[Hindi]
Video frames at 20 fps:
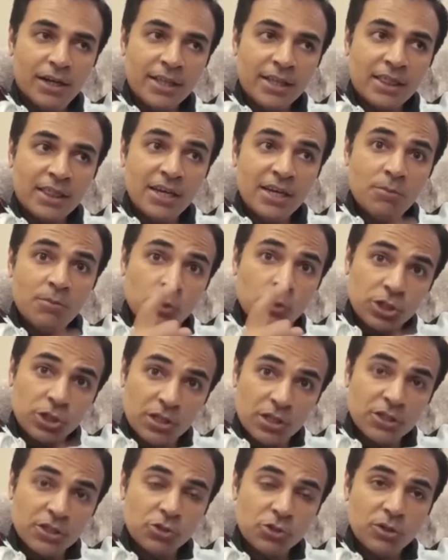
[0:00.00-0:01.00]
इतनी
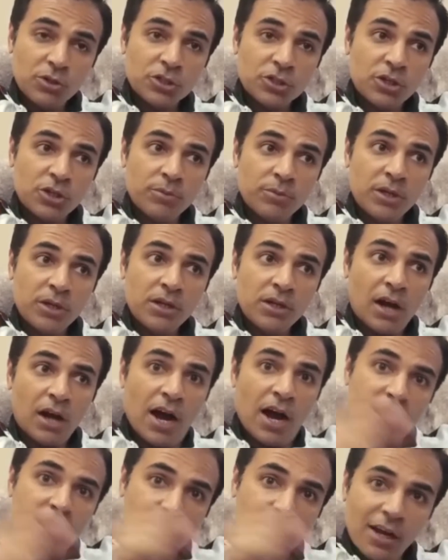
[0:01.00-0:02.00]
मुश्किल सिचुएशन में
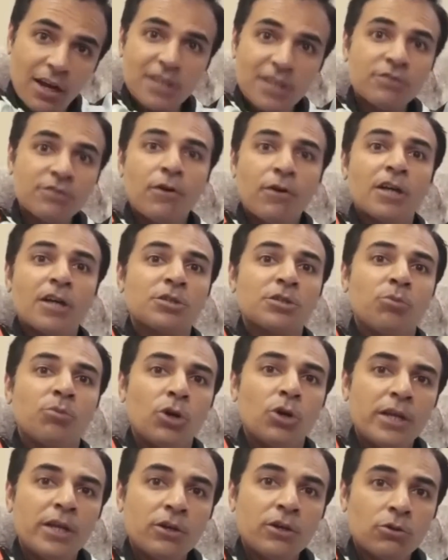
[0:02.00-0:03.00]
हाई क्लास फास्ट
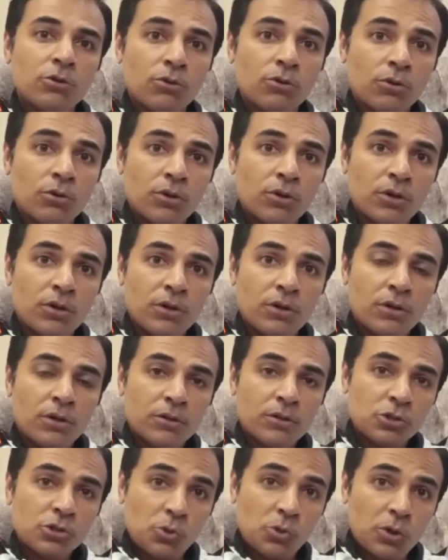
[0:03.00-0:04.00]
बॉलिंग को
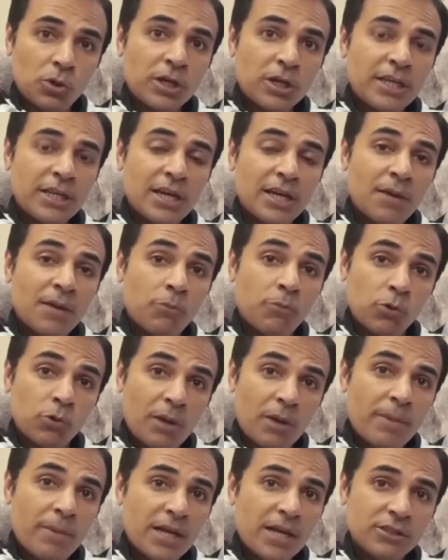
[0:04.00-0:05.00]
स्कोर किया है
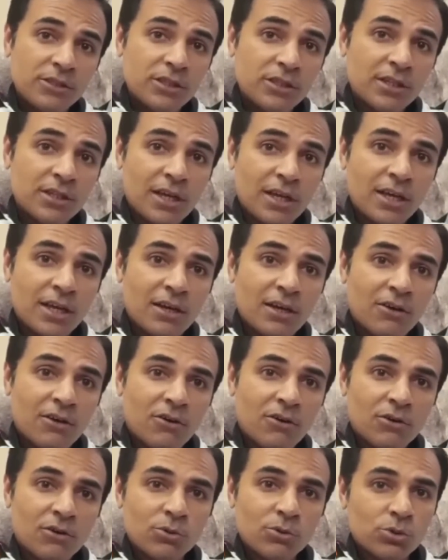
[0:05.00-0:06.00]
पूरा मैच जीता है
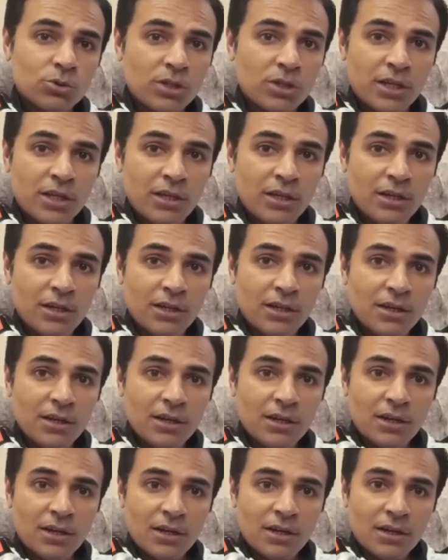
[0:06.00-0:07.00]
और उसने
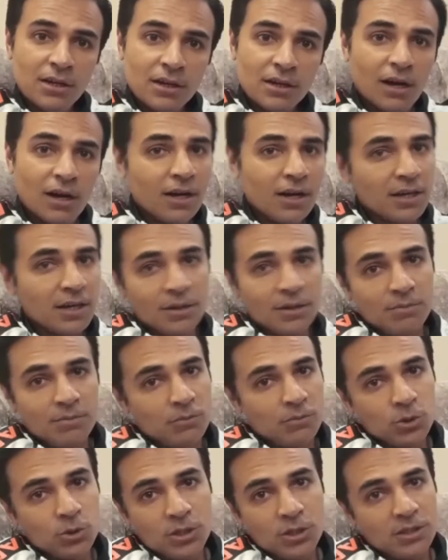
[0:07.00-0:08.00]
कहा है कि
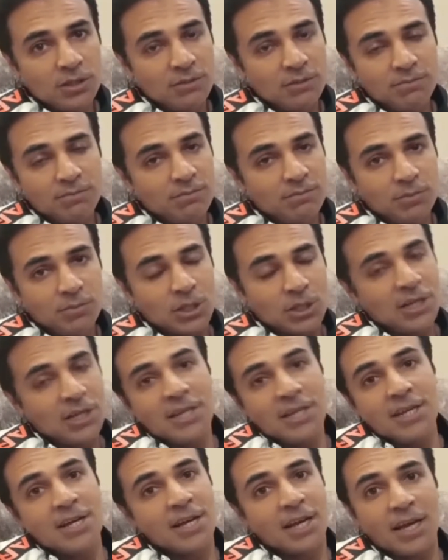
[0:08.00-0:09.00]
मुझे पता
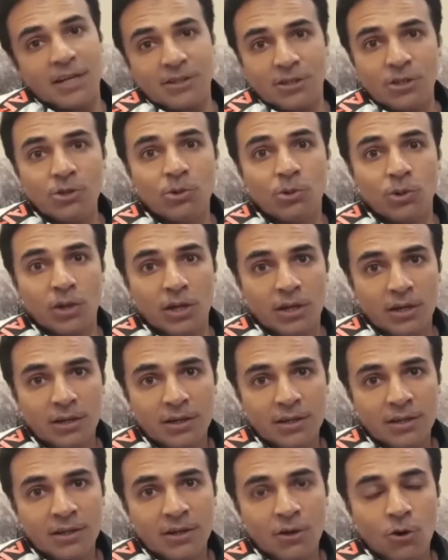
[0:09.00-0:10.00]
नहीं है कैसे हो गया
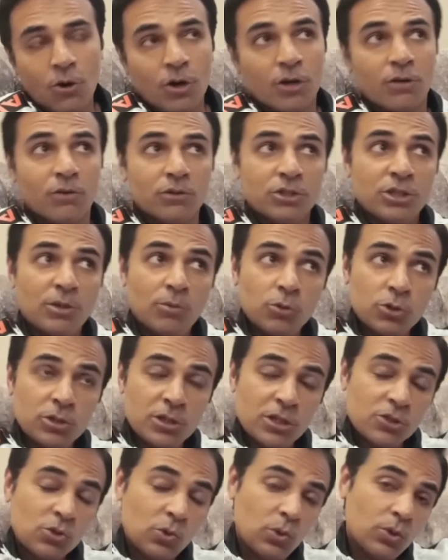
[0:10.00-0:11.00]
और जब
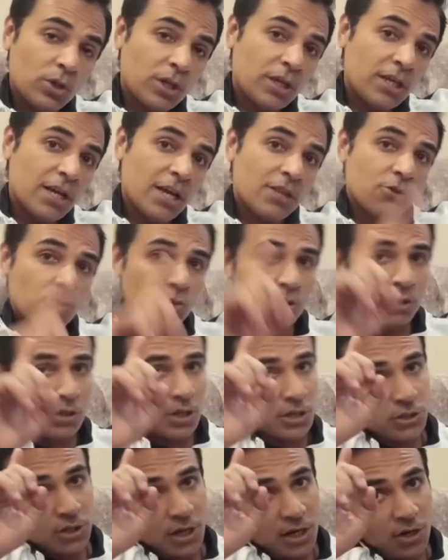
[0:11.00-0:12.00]
उसने स्कोर किया तो
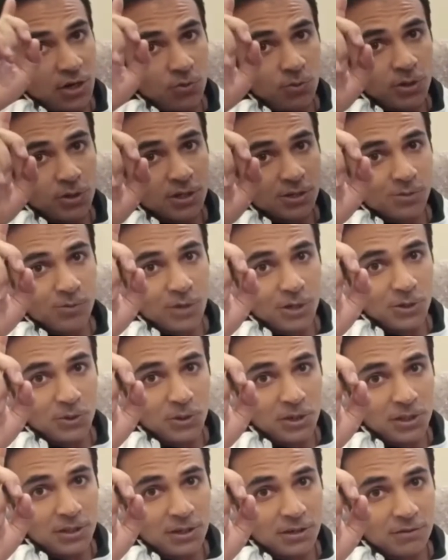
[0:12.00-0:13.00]
इसका इशारा ऊपर आसमानों
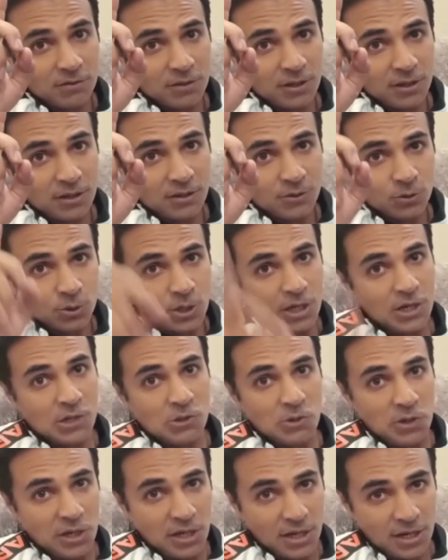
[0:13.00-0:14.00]
की तरफ था सारी
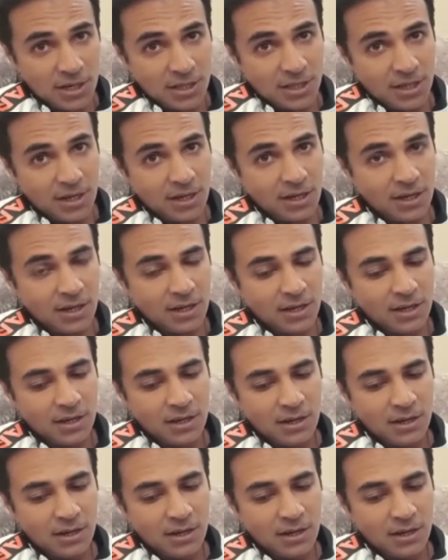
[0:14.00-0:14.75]
दुनिया ने देखा